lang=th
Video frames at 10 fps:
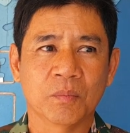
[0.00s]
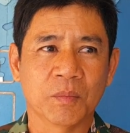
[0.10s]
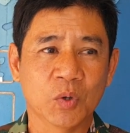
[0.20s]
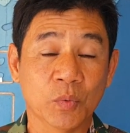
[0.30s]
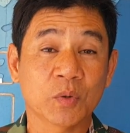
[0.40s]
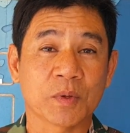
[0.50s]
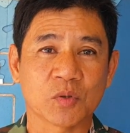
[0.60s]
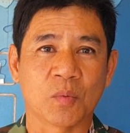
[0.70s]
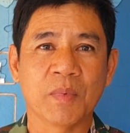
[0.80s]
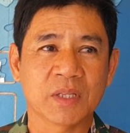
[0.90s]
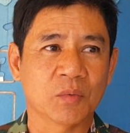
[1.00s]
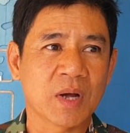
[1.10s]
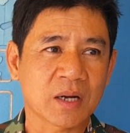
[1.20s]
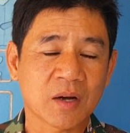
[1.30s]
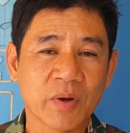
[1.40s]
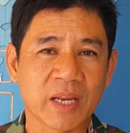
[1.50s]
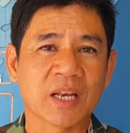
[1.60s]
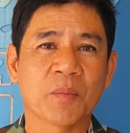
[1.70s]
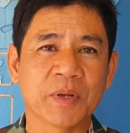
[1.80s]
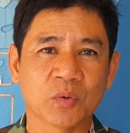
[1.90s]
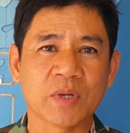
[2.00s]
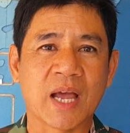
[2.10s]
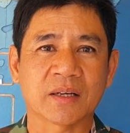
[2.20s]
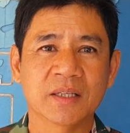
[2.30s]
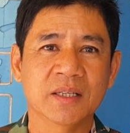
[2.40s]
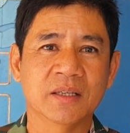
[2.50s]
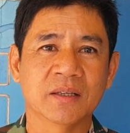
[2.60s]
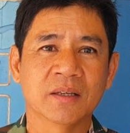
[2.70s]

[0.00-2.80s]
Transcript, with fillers: บรรลุวัตถุประสงค์หมายถึงว่าเขาเห็นเราเป็นตัวอย่างที่ดี